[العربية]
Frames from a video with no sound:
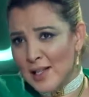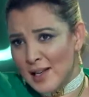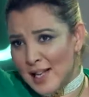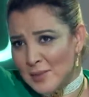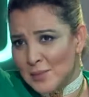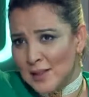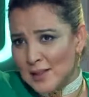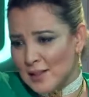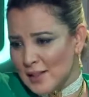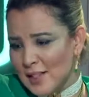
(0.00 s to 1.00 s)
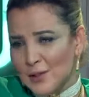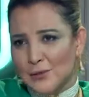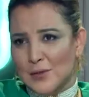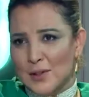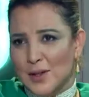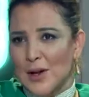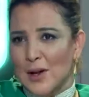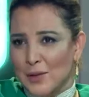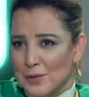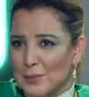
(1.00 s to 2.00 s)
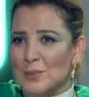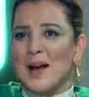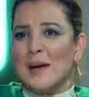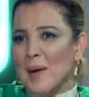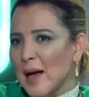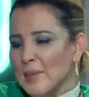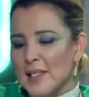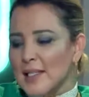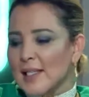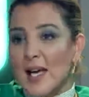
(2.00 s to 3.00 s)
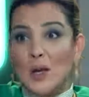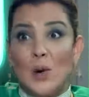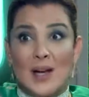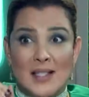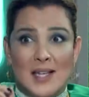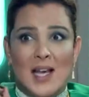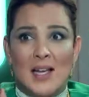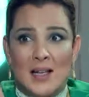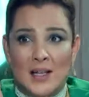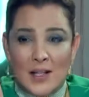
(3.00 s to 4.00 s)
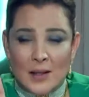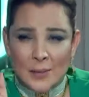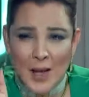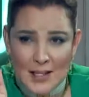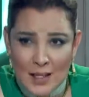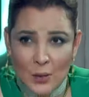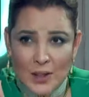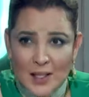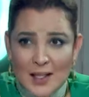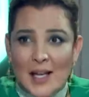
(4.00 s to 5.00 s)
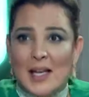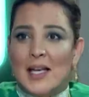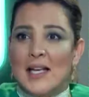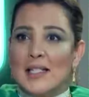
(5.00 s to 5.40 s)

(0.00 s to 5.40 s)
ناس مختصين في الباراميديكال الباراميديكال اكثر آه، اسيويين آه.